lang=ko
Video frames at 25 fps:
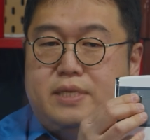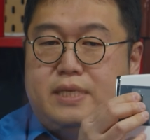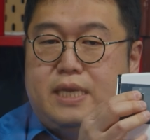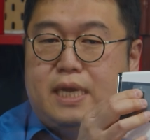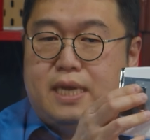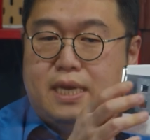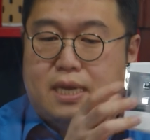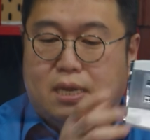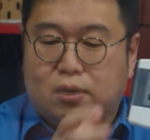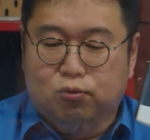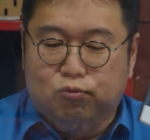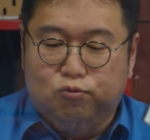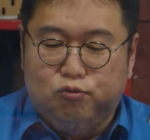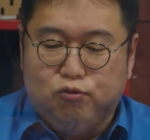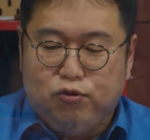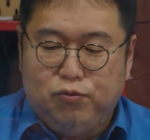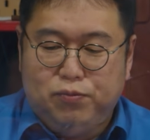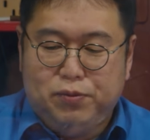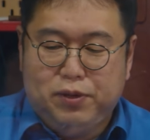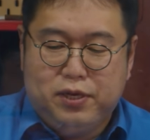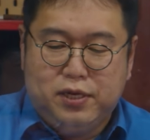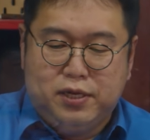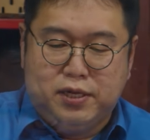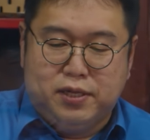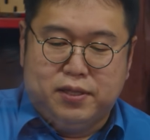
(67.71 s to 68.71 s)
짝 하고
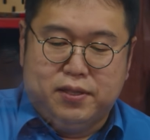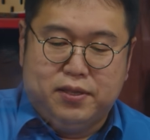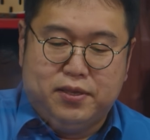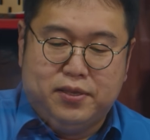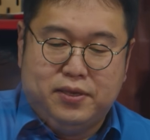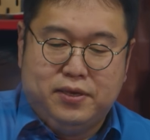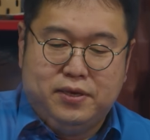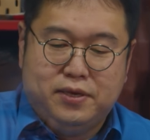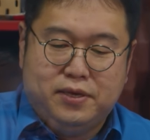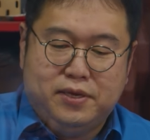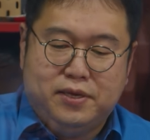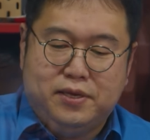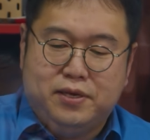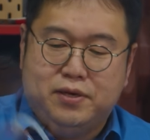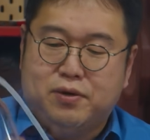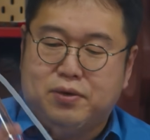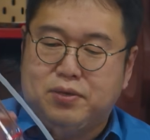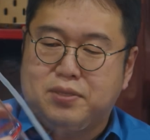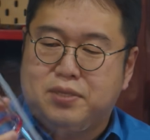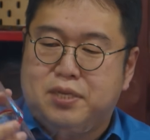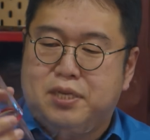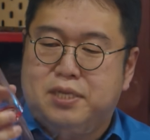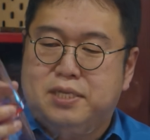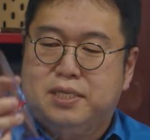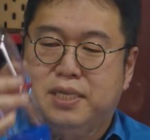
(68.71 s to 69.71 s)
누르면은 어. 네,
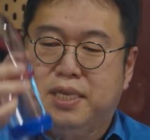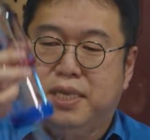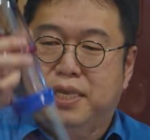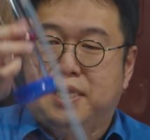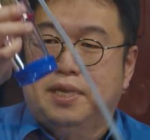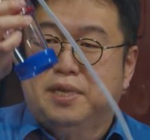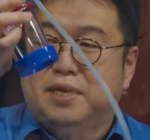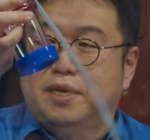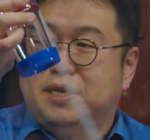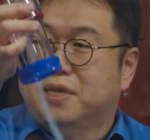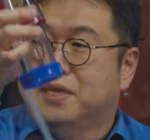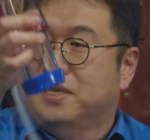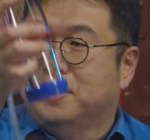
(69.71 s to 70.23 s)
여기서 이제